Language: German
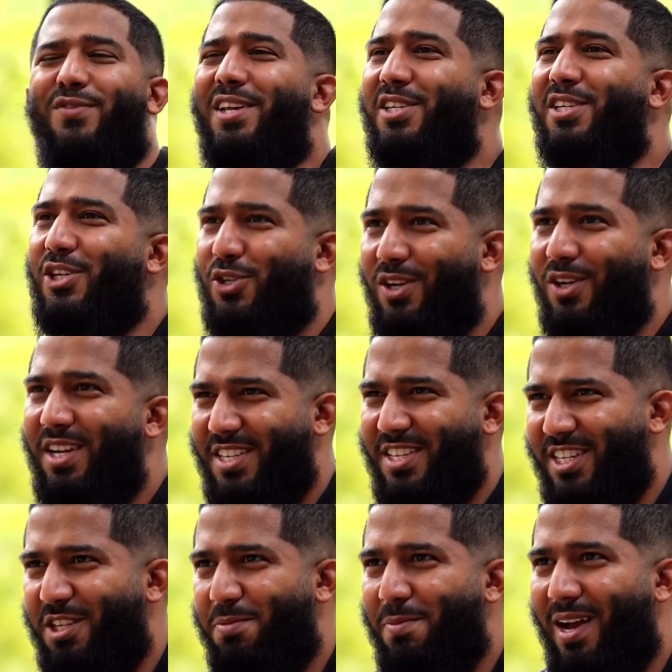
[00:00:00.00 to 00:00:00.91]
Was, ich soll
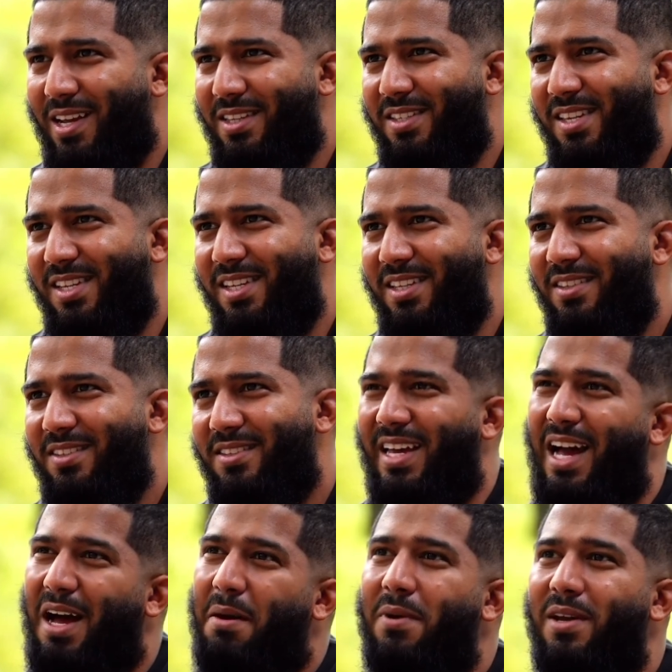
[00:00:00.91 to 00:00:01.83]
das nicht mehr anziehen?
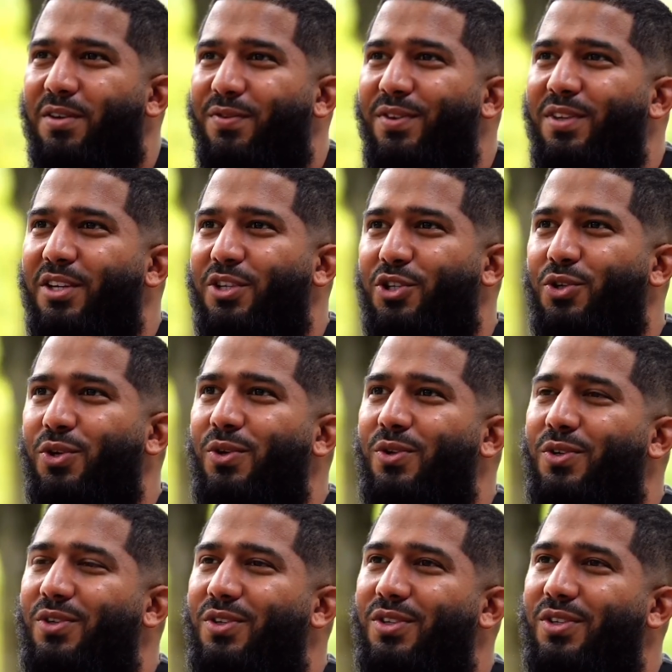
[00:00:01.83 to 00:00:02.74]
Ja, aber ich finde das schön.